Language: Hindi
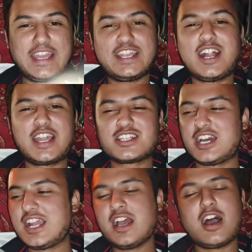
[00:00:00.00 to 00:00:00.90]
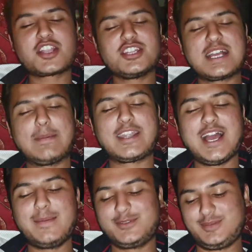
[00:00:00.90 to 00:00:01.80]
एक ही गाड़ी चला रहा है अब आगे
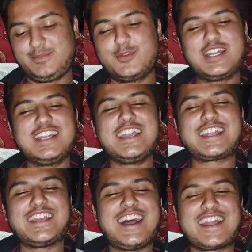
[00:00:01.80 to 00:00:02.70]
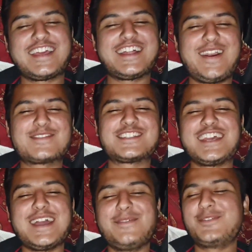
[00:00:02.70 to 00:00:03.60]
बैठा हम पूरे लेट के आ रहे हैं आराम
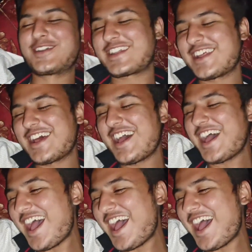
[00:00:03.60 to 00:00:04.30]
से